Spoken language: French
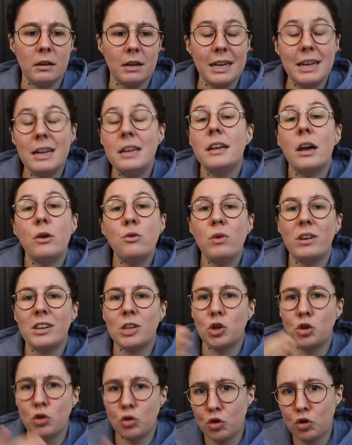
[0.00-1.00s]
qu'il y a eu un
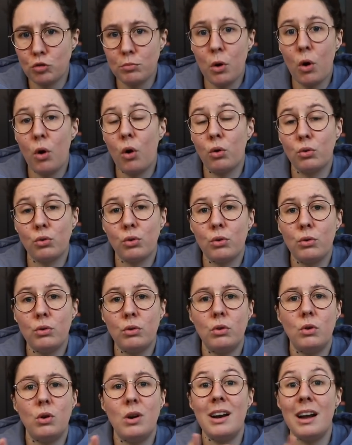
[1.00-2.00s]
changement entre
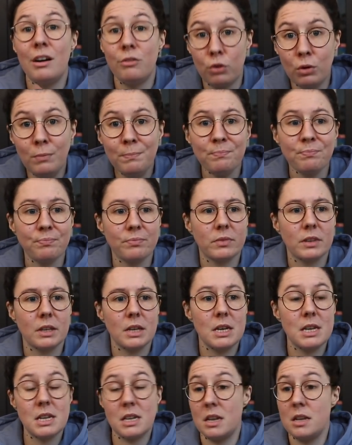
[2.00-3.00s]
l'avant,
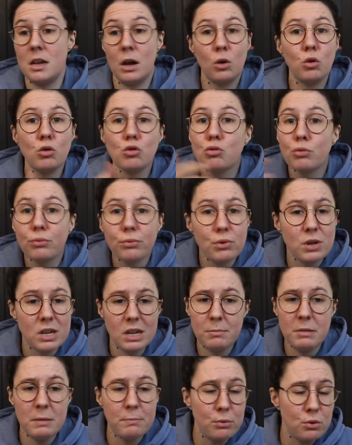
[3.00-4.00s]
c'est-à-dire quand je
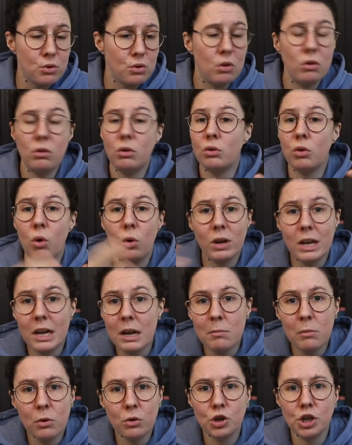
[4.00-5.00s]
faisais mes puzzles
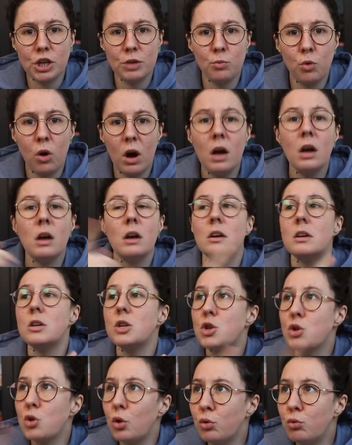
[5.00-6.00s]
tranquillement chez moi
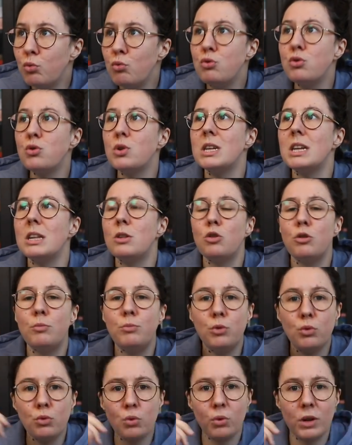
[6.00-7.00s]
sans tout ce setup
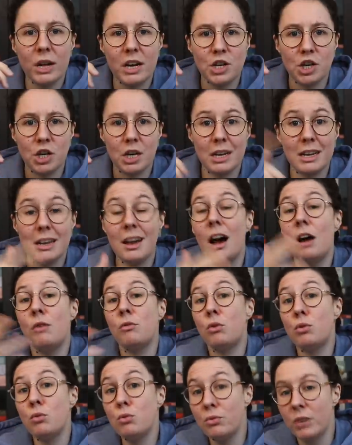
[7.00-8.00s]
de tournage et
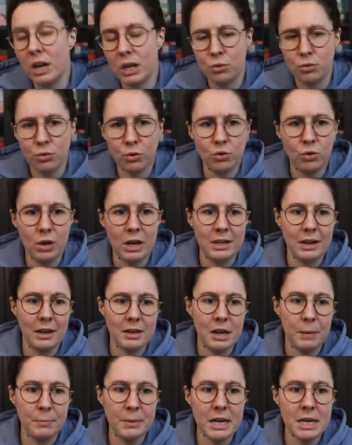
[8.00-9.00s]
avant l'ouverture de la
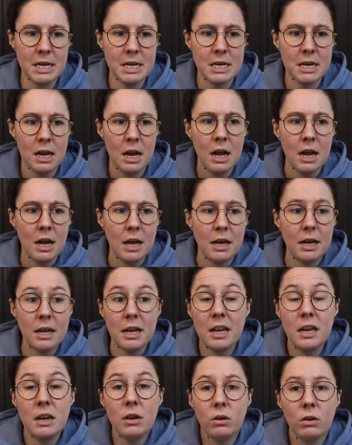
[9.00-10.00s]
dernière pièce,
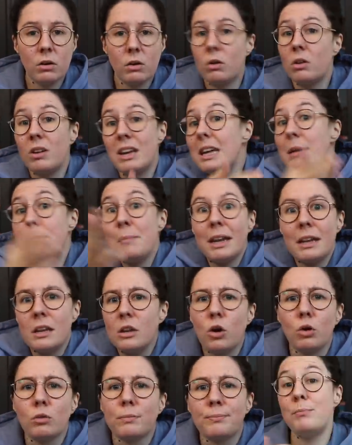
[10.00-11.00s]
euh, et,
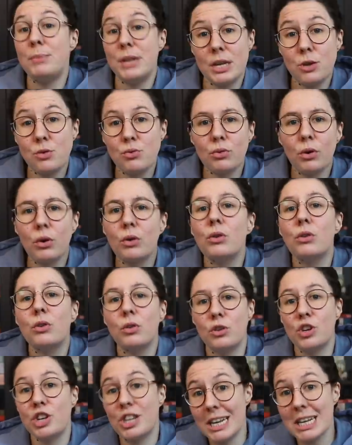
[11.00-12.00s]
maintenant. Bien sûr que
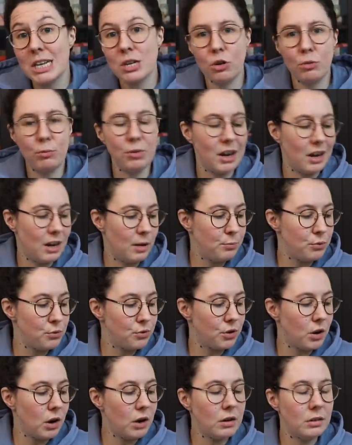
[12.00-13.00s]
quand j'assemble un
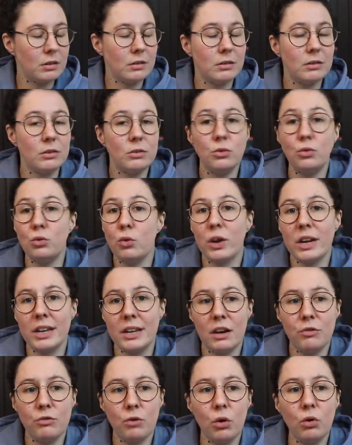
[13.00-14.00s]
puzzle, euh,
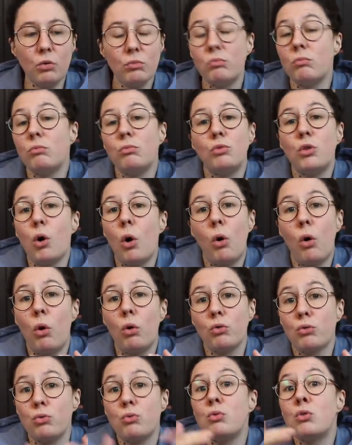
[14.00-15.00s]
dorénavant,
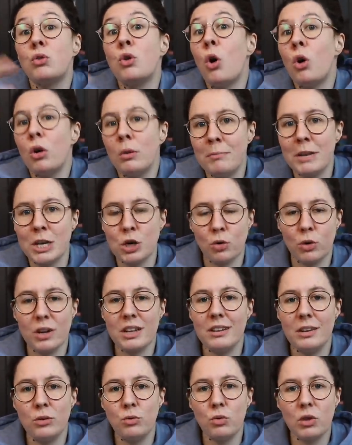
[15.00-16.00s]
dans une grande
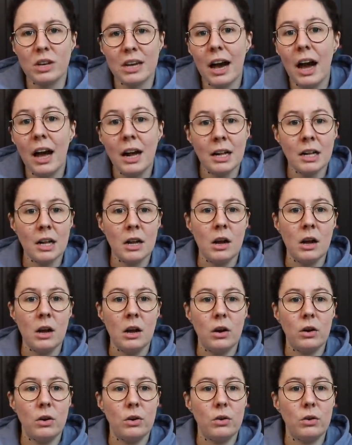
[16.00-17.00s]
majorité de cas,
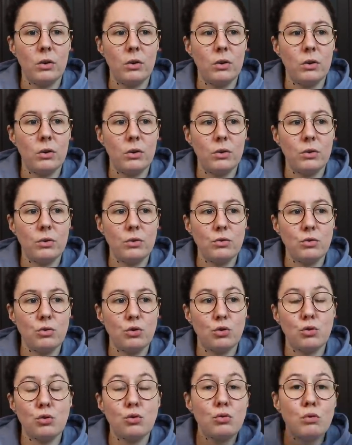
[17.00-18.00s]
je euh,
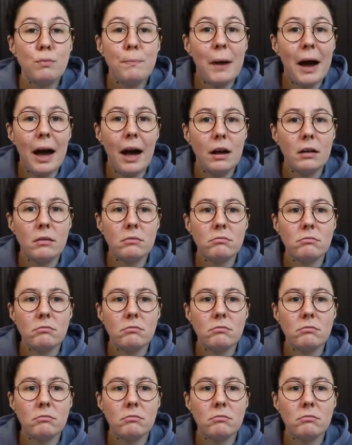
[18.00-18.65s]
je suis pas